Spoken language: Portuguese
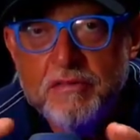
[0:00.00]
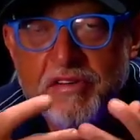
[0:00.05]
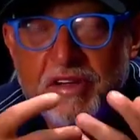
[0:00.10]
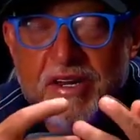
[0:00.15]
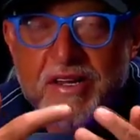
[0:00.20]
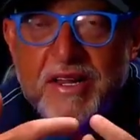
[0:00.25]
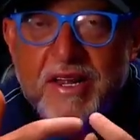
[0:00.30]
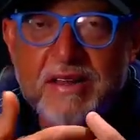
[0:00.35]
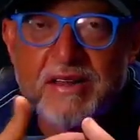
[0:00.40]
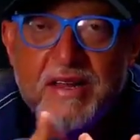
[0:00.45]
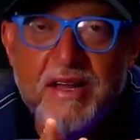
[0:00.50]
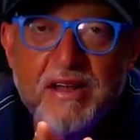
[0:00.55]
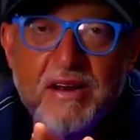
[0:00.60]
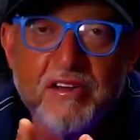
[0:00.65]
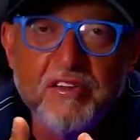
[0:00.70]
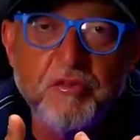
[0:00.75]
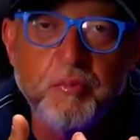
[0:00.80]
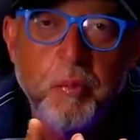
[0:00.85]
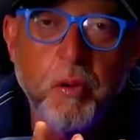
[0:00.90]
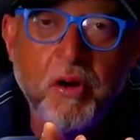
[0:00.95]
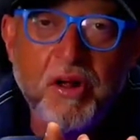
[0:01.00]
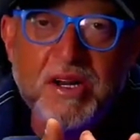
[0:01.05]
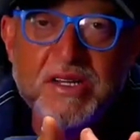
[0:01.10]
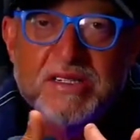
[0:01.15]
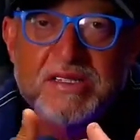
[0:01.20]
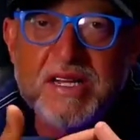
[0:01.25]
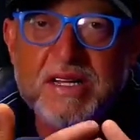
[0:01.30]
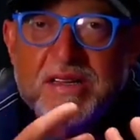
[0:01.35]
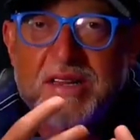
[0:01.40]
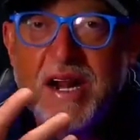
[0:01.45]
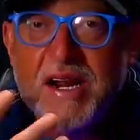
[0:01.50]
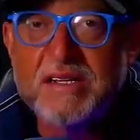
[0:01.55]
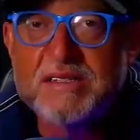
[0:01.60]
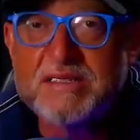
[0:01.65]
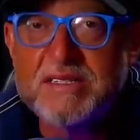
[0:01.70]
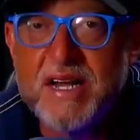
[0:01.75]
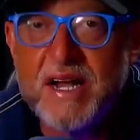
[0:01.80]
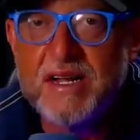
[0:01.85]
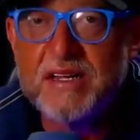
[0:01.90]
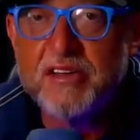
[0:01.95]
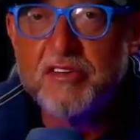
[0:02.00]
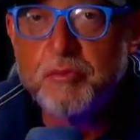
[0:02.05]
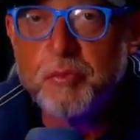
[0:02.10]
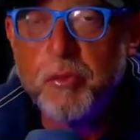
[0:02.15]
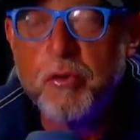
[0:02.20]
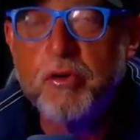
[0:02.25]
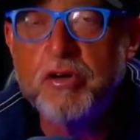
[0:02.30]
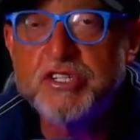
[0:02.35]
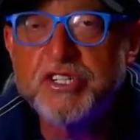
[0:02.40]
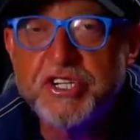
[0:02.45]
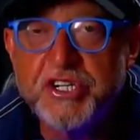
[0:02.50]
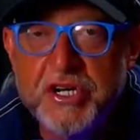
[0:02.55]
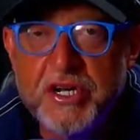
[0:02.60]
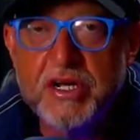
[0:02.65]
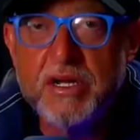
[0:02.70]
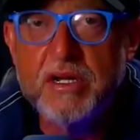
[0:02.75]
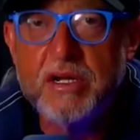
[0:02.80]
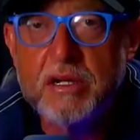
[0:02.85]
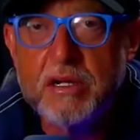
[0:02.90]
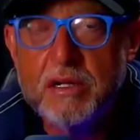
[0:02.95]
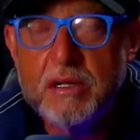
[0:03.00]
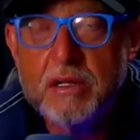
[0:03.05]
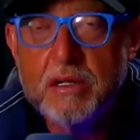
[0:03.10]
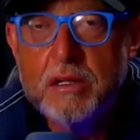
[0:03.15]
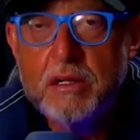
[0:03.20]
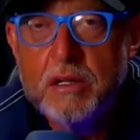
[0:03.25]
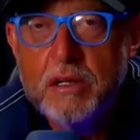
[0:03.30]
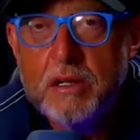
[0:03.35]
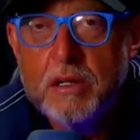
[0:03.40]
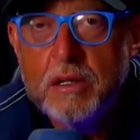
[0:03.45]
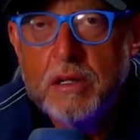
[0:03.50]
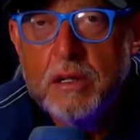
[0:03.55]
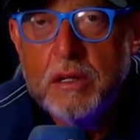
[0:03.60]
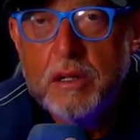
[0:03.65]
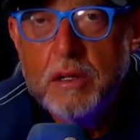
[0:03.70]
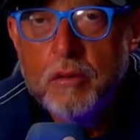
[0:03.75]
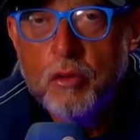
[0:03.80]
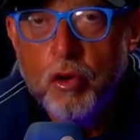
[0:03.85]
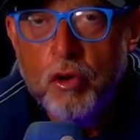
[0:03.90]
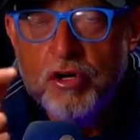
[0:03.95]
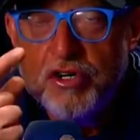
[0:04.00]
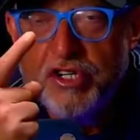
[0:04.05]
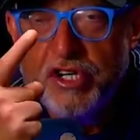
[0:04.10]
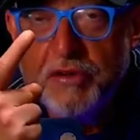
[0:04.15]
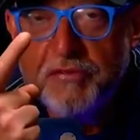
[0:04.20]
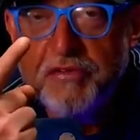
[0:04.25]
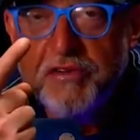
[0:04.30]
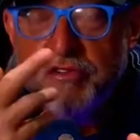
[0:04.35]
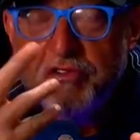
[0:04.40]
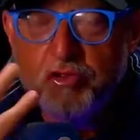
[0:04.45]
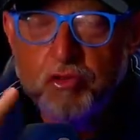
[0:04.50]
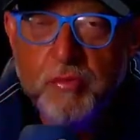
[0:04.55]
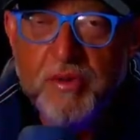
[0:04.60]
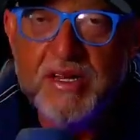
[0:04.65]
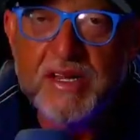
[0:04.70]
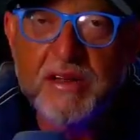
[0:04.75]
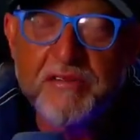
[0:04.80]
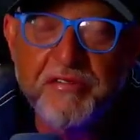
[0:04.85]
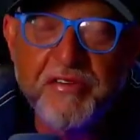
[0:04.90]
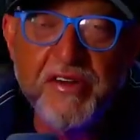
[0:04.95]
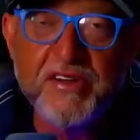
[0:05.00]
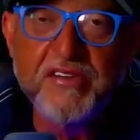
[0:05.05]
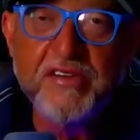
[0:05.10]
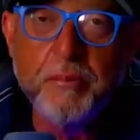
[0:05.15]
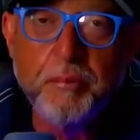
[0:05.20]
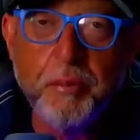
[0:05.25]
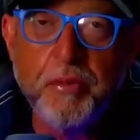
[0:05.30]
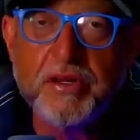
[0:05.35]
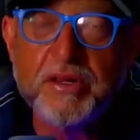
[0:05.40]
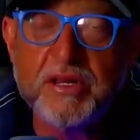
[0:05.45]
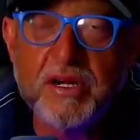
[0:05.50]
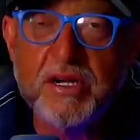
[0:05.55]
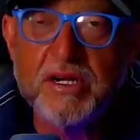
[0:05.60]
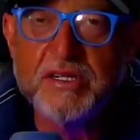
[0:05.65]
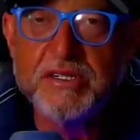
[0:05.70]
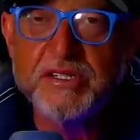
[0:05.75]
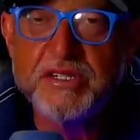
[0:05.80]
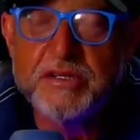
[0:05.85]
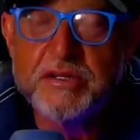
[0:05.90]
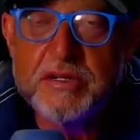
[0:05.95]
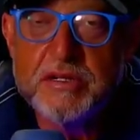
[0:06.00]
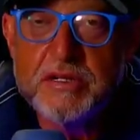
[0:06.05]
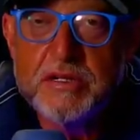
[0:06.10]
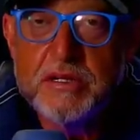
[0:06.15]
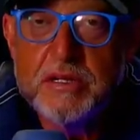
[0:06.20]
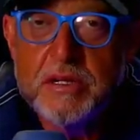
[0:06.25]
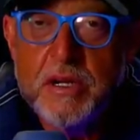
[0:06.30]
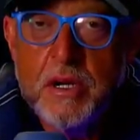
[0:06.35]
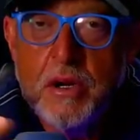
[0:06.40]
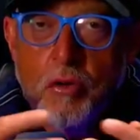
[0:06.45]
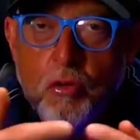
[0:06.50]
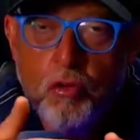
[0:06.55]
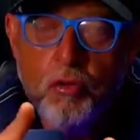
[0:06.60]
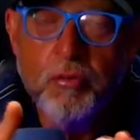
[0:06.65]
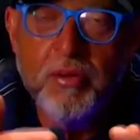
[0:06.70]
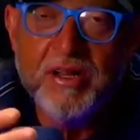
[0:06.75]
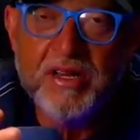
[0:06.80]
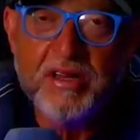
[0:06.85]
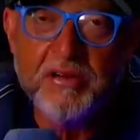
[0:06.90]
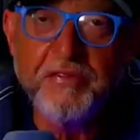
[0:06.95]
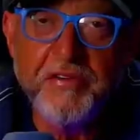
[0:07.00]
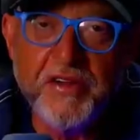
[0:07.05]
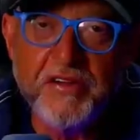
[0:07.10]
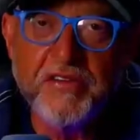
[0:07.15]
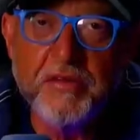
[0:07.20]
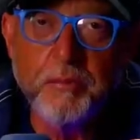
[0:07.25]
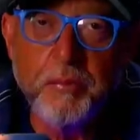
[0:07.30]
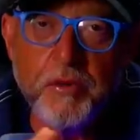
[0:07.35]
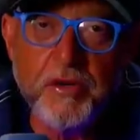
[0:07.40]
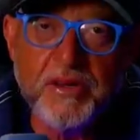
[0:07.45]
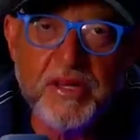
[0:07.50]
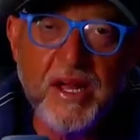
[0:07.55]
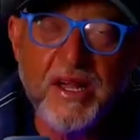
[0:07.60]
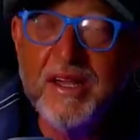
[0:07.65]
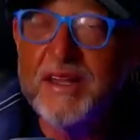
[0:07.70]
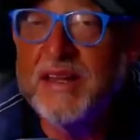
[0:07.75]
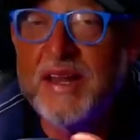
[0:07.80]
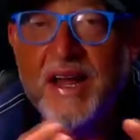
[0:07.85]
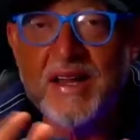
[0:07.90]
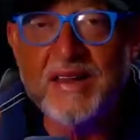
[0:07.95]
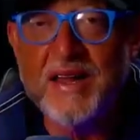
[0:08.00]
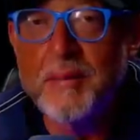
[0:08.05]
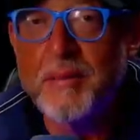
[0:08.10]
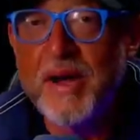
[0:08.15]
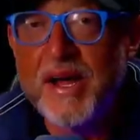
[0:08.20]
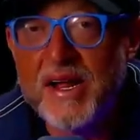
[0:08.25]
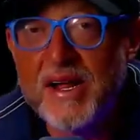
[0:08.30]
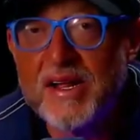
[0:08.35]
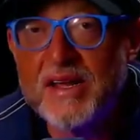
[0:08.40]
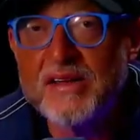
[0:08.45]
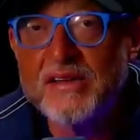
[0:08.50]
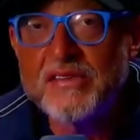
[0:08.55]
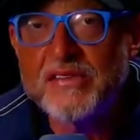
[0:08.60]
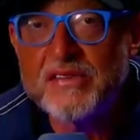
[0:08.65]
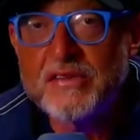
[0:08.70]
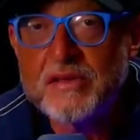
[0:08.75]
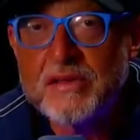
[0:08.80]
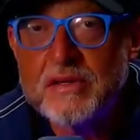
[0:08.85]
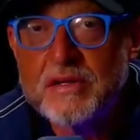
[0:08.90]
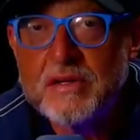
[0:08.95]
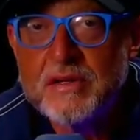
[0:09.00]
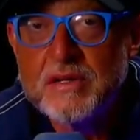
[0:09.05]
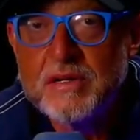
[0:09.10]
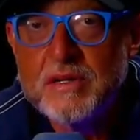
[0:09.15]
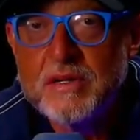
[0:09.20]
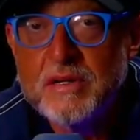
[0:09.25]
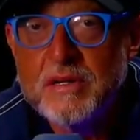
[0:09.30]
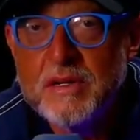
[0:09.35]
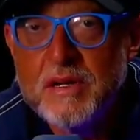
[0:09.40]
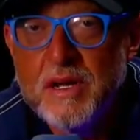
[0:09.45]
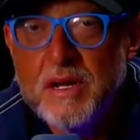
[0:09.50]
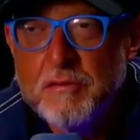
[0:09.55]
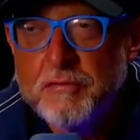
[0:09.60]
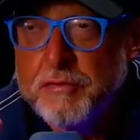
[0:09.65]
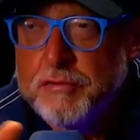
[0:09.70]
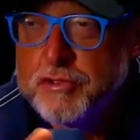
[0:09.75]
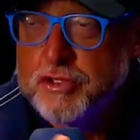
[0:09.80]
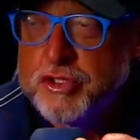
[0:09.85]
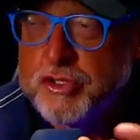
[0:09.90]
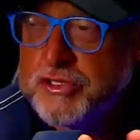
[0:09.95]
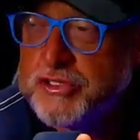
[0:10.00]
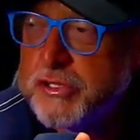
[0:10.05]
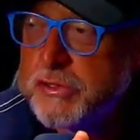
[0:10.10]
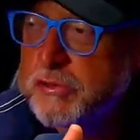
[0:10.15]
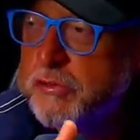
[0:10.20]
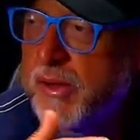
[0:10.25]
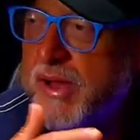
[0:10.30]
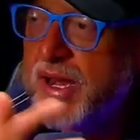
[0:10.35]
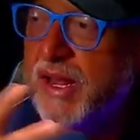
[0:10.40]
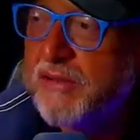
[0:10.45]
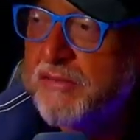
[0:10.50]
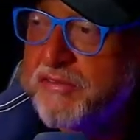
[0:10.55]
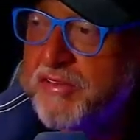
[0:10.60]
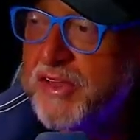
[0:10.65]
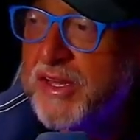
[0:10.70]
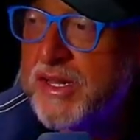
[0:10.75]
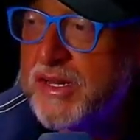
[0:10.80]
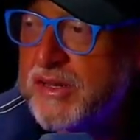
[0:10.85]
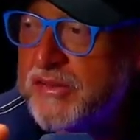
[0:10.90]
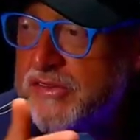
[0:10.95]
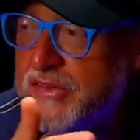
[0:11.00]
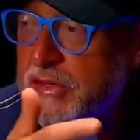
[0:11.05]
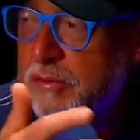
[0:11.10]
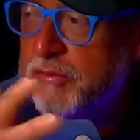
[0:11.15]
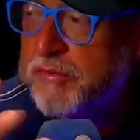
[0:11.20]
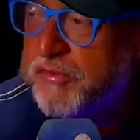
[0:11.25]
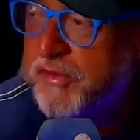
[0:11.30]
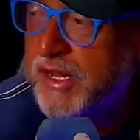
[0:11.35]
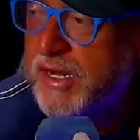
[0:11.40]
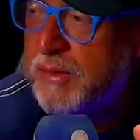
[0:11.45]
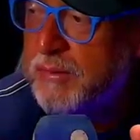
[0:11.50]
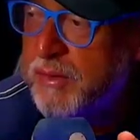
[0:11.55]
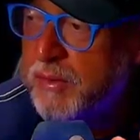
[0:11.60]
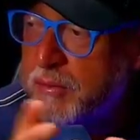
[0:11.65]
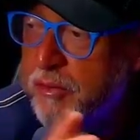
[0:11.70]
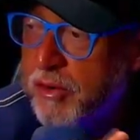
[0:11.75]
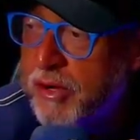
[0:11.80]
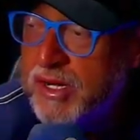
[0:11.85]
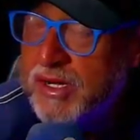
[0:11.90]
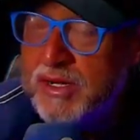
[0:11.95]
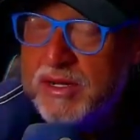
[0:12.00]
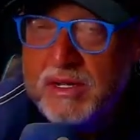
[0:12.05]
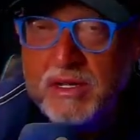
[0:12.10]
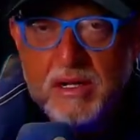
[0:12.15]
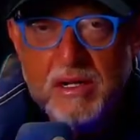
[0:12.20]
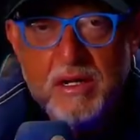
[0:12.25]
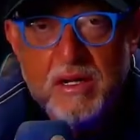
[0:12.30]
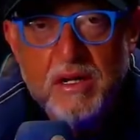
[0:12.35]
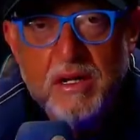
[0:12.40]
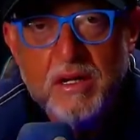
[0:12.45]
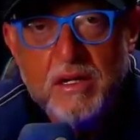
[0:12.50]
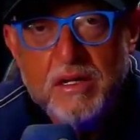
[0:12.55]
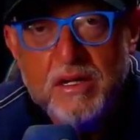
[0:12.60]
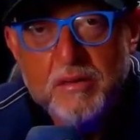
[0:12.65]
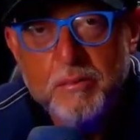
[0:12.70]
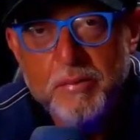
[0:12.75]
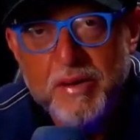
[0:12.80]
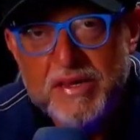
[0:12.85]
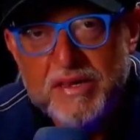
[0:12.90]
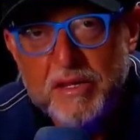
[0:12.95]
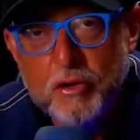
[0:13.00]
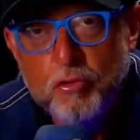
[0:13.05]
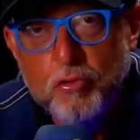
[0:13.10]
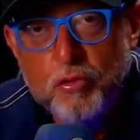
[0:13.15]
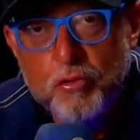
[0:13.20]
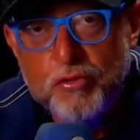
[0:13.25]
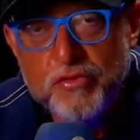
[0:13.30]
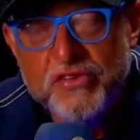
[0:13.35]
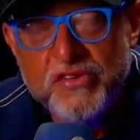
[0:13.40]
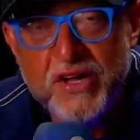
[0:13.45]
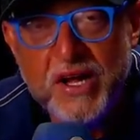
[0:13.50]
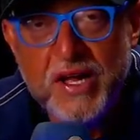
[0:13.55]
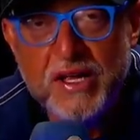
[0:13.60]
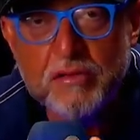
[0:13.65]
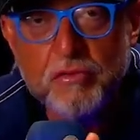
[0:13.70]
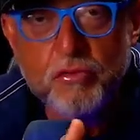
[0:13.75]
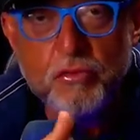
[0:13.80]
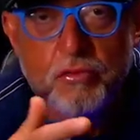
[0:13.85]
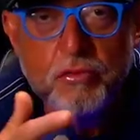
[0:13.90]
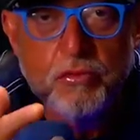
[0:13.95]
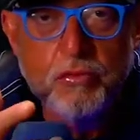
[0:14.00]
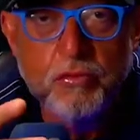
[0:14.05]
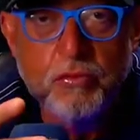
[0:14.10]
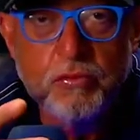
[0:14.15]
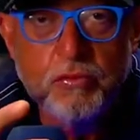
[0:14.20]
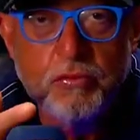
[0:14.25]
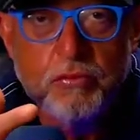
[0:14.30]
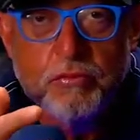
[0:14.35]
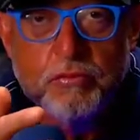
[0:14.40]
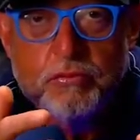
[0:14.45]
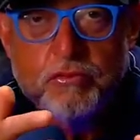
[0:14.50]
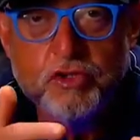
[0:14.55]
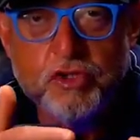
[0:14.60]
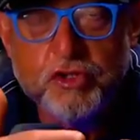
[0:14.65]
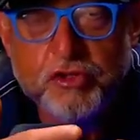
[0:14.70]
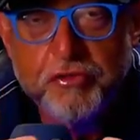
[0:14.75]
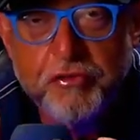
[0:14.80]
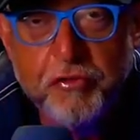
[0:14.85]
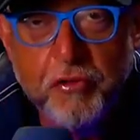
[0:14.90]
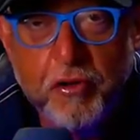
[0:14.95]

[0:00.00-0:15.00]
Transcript: Verdadeiras bolas atrasadas por Rocher. O Rocher fez uma defesa importante. Uma defesa importante e nada mais. Foi um chute do Aravena, se não me falha a memória, que bateu cruzado, um chute